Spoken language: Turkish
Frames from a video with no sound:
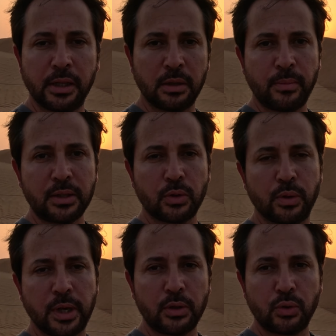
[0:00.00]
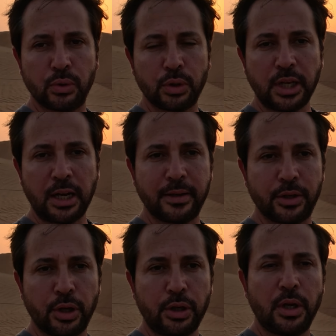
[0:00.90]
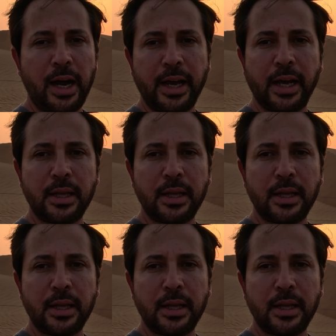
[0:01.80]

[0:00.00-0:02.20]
inanılmaz güzel sonuçlar sonuçlar veriyor. Her ne